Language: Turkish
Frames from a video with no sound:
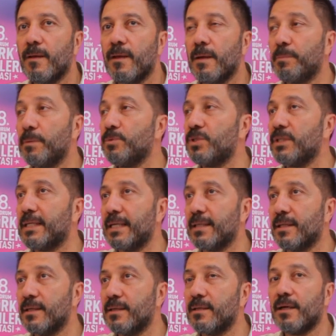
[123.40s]
yapım
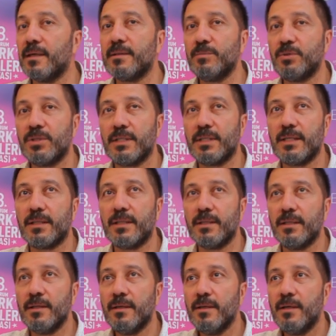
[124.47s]
şirketleri, dağıtım
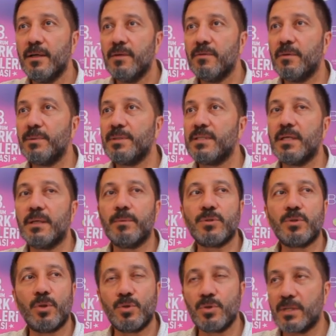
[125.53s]
şirketleri ve biz sinema
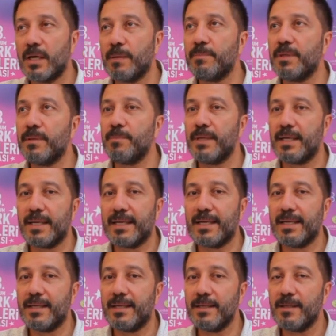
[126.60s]
salonu sahiplerinin bir araya
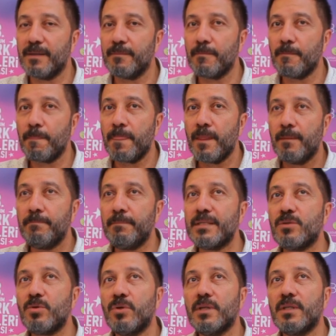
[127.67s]
gelerek bir
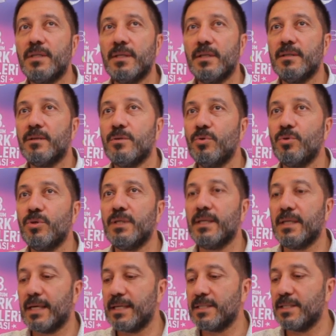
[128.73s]
sonraki yıl
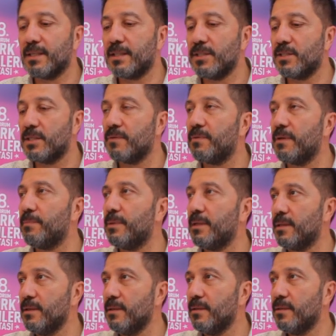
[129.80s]
Türkiye'de gerçekleşecek
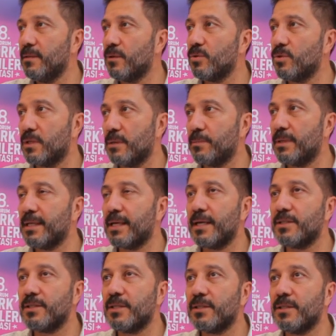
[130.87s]
filmleri, gösterimleri
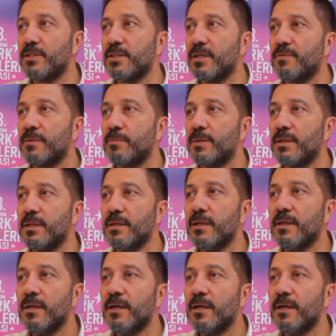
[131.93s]
gerçekleşecek filmleri